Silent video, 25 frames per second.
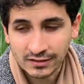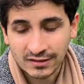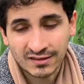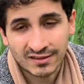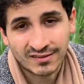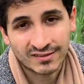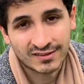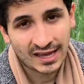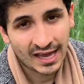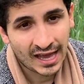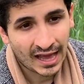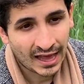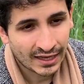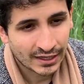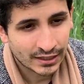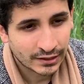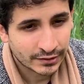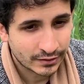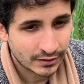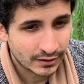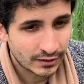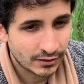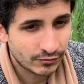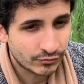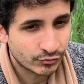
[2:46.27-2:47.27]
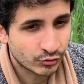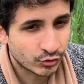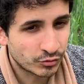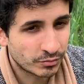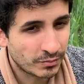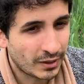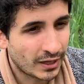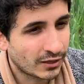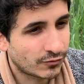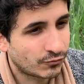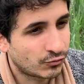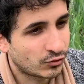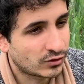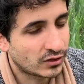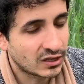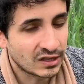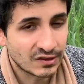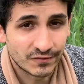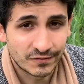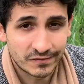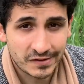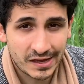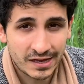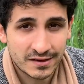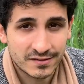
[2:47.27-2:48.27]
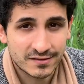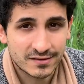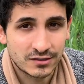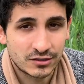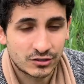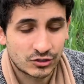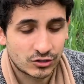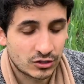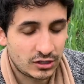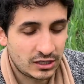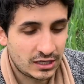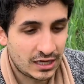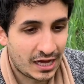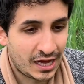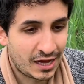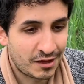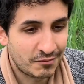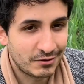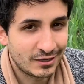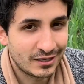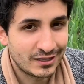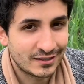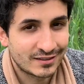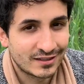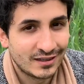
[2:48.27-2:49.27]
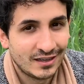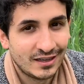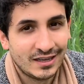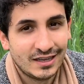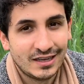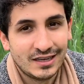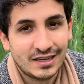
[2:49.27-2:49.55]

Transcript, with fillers: die ist sehr aktiv und macht wirklich wahnsinnig tolle Arbeit.